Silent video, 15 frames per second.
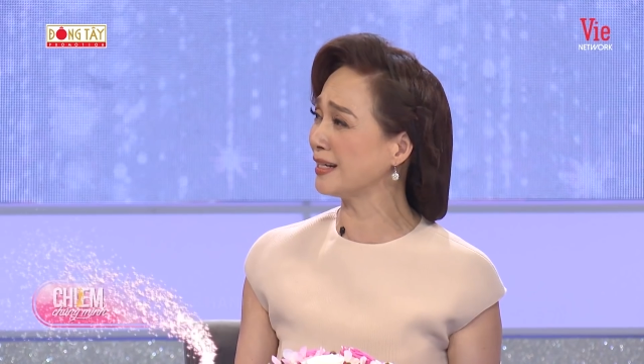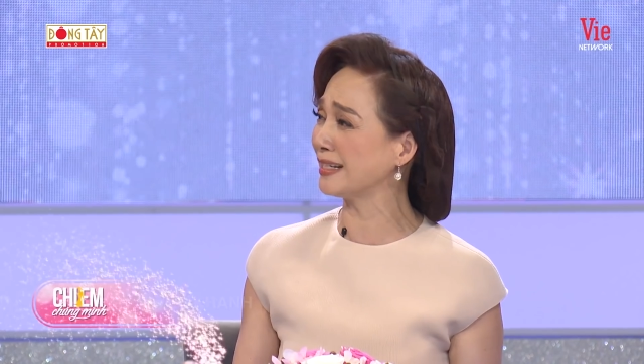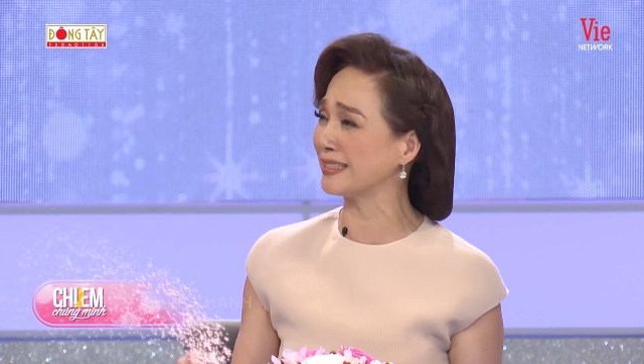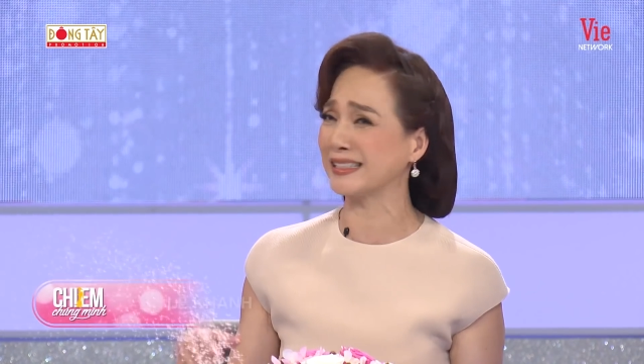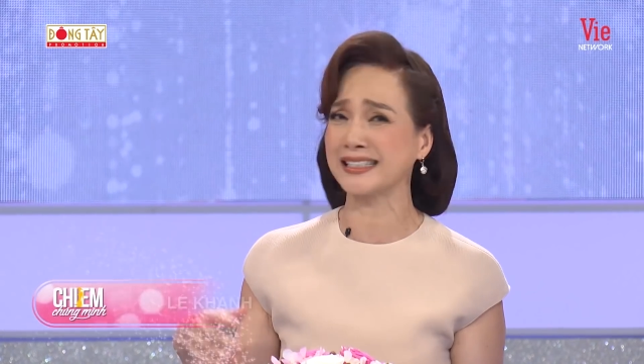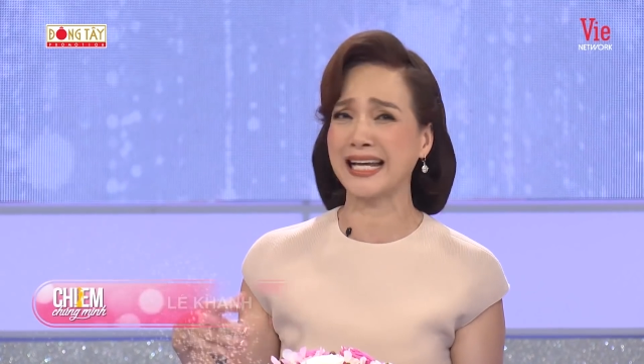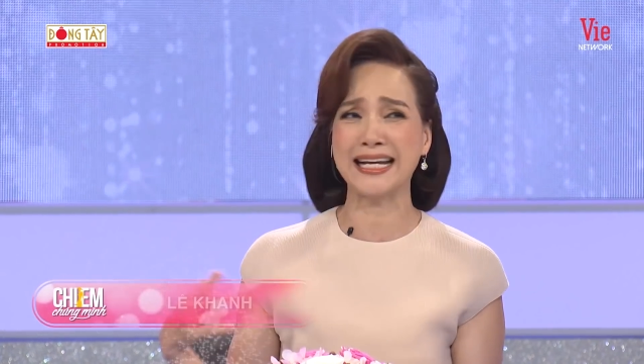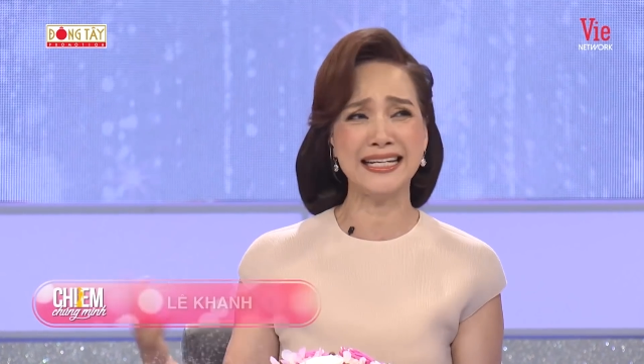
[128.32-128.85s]
rất
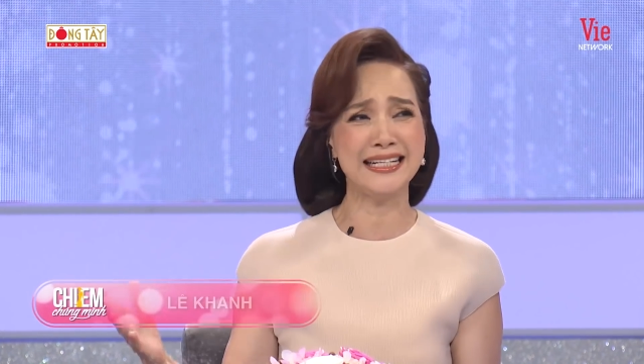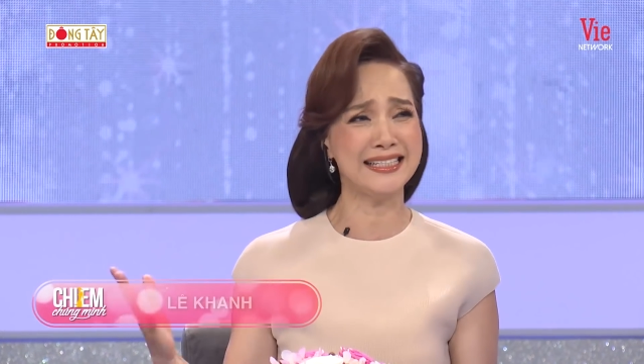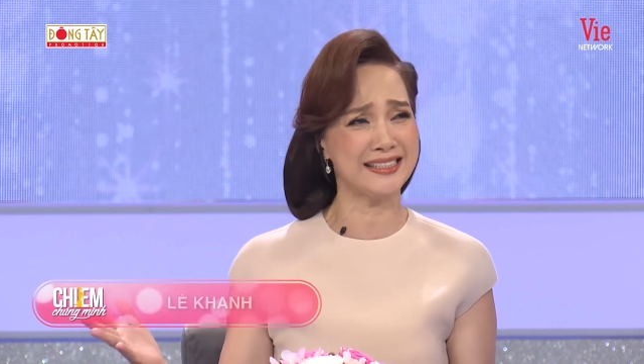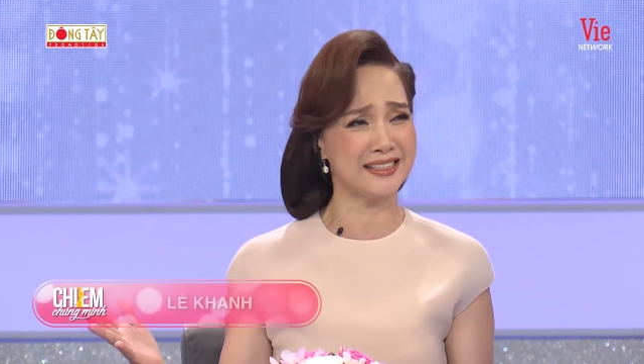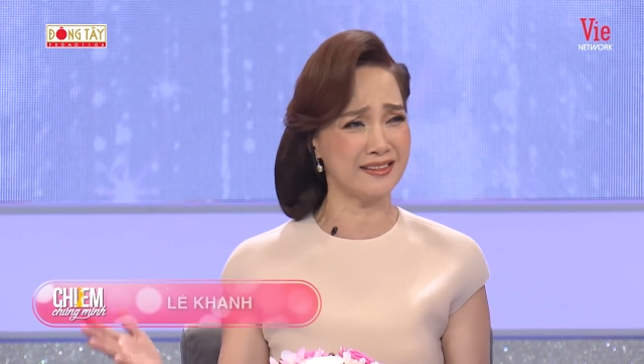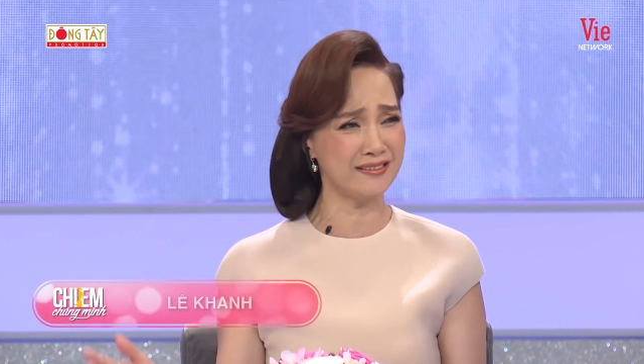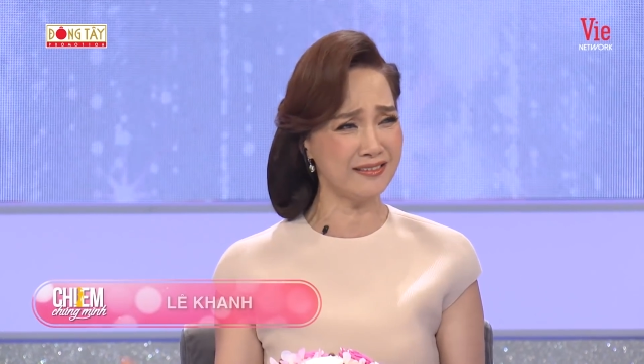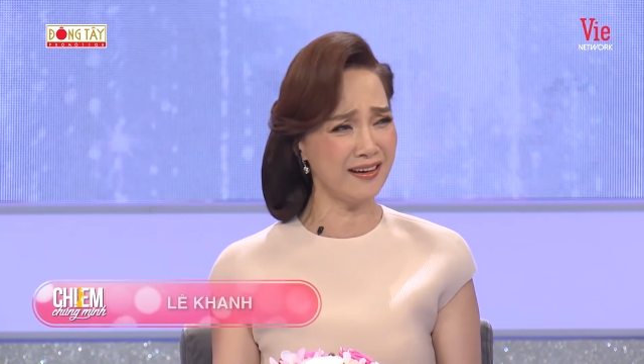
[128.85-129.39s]
là
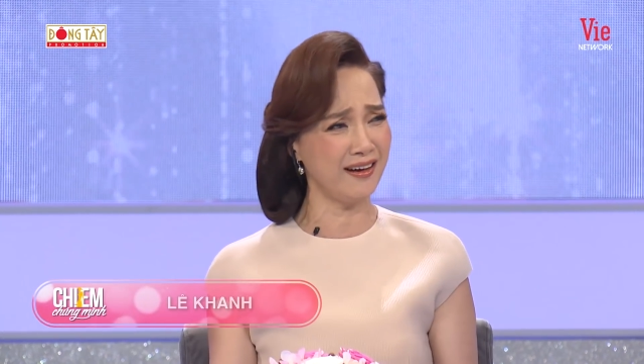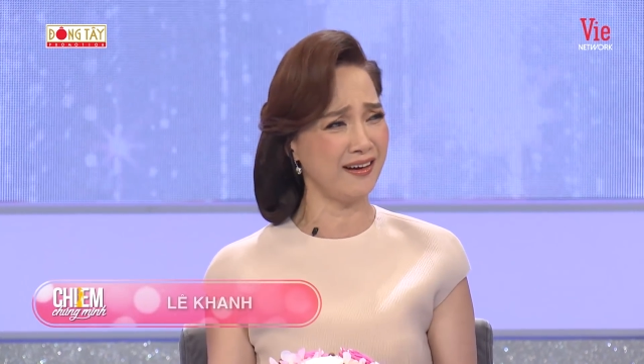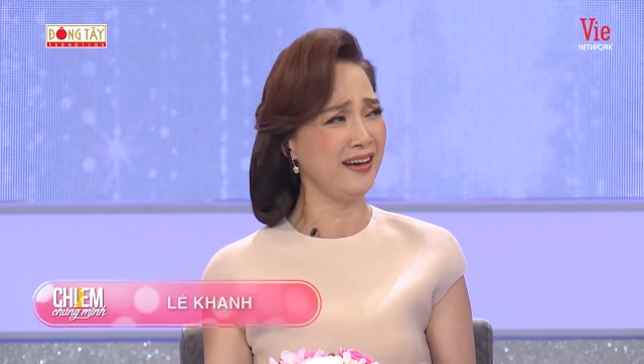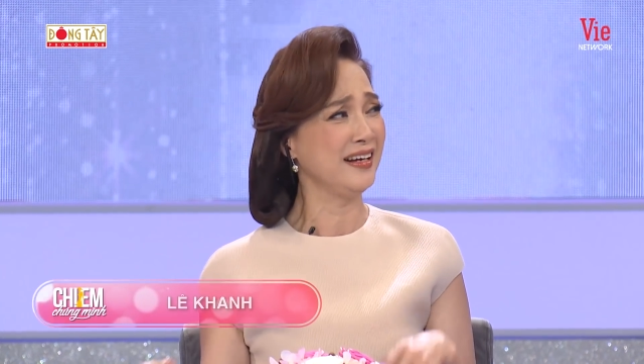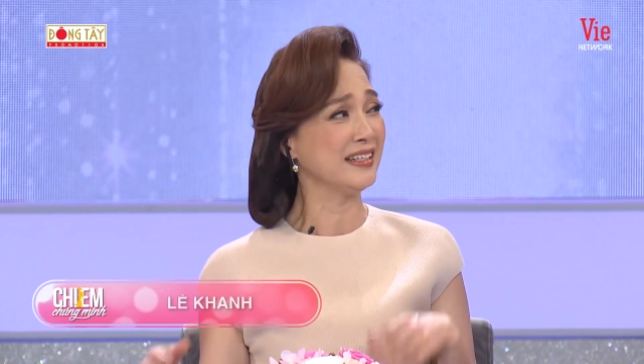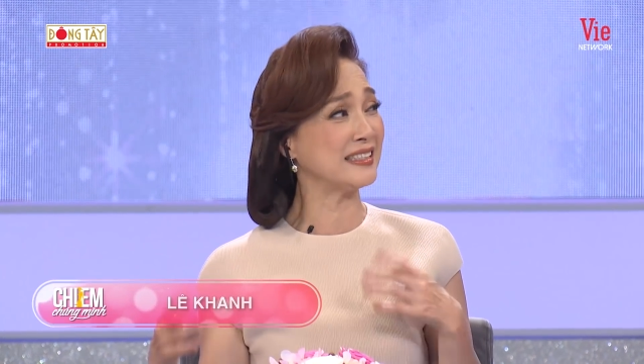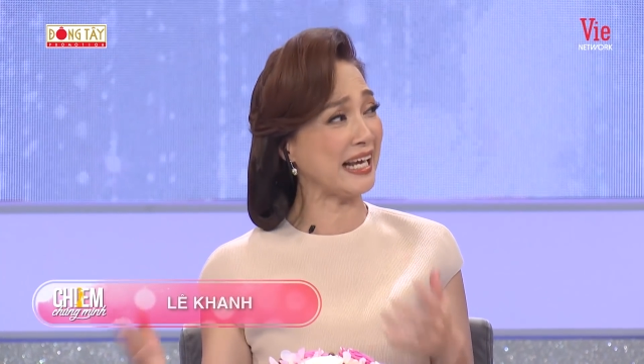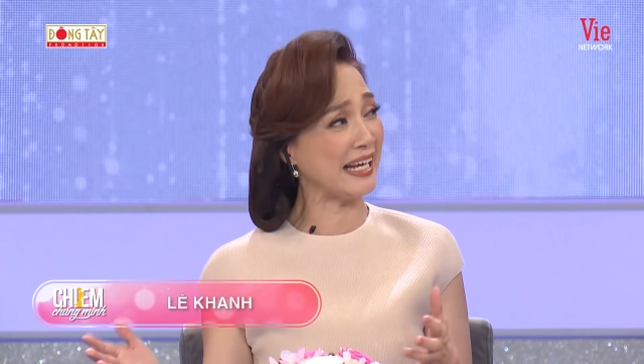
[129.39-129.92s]
say sưa,
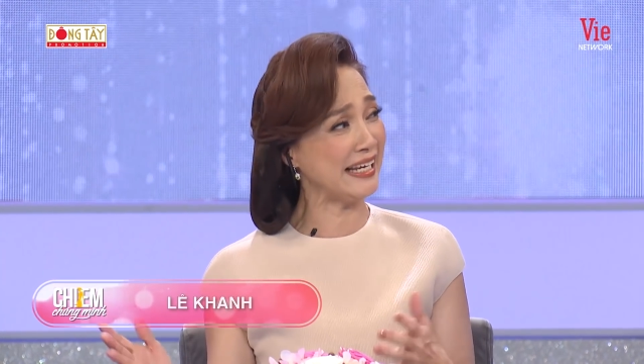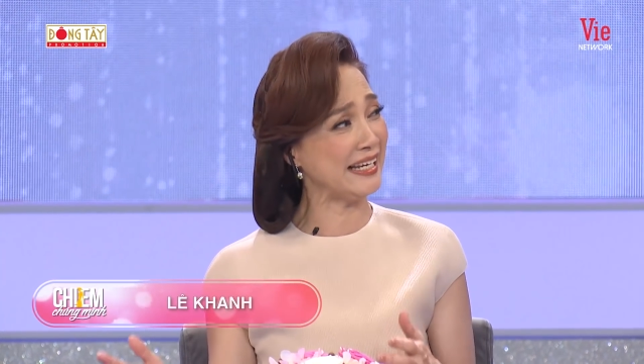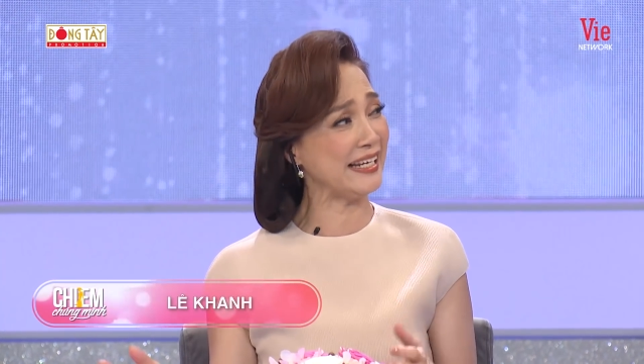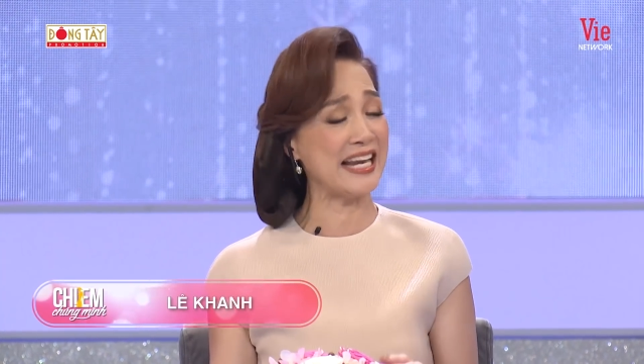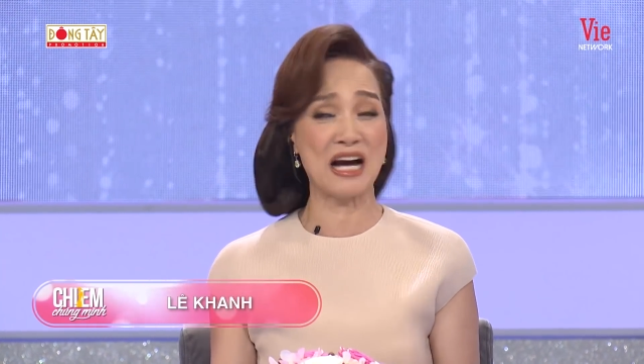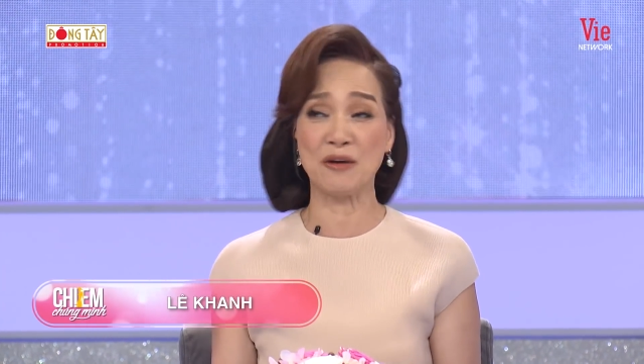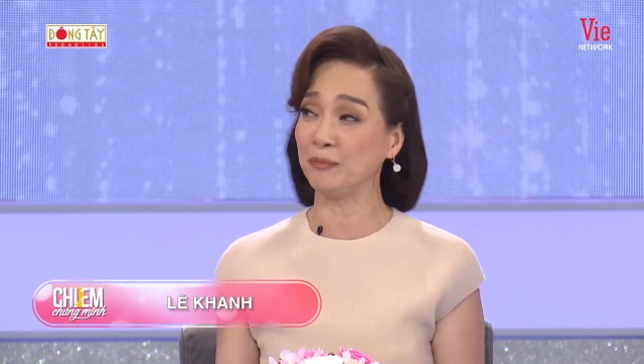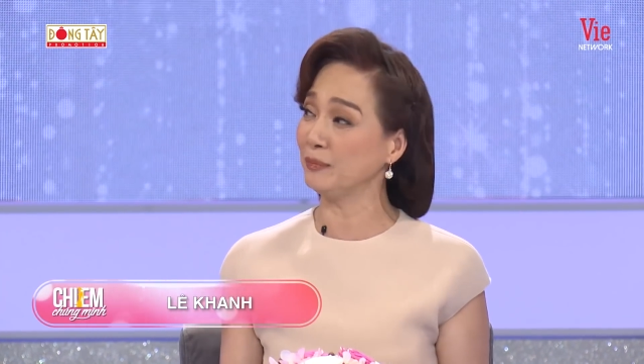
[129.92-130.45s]

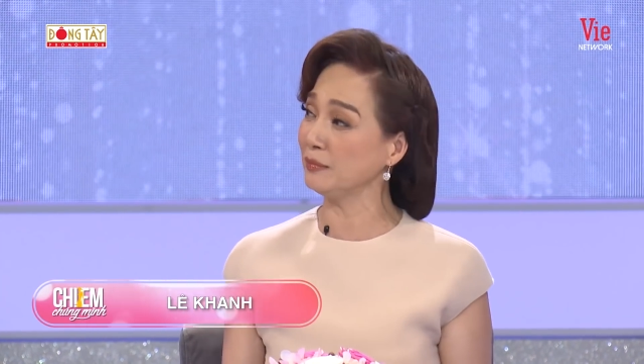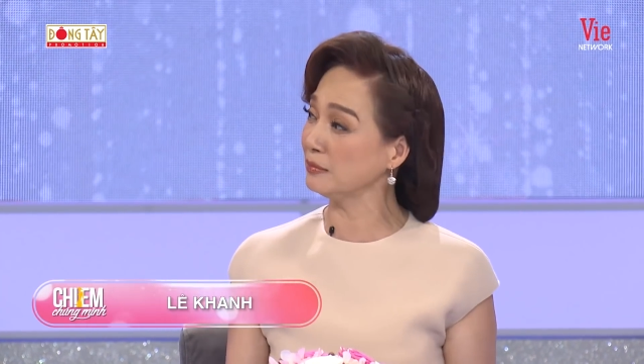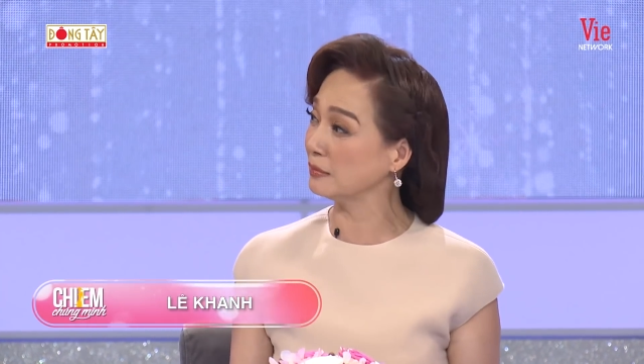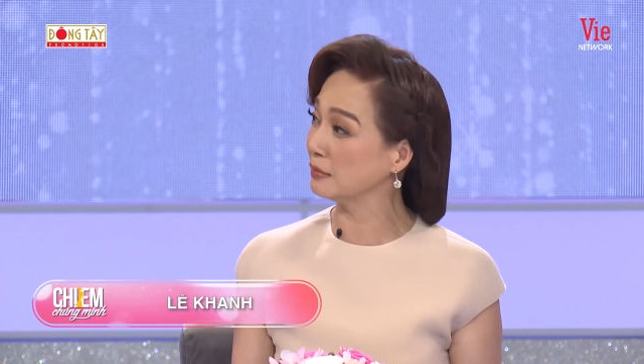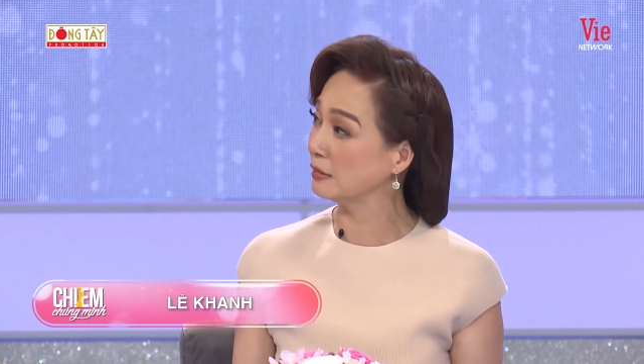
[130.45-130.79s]
say đắm.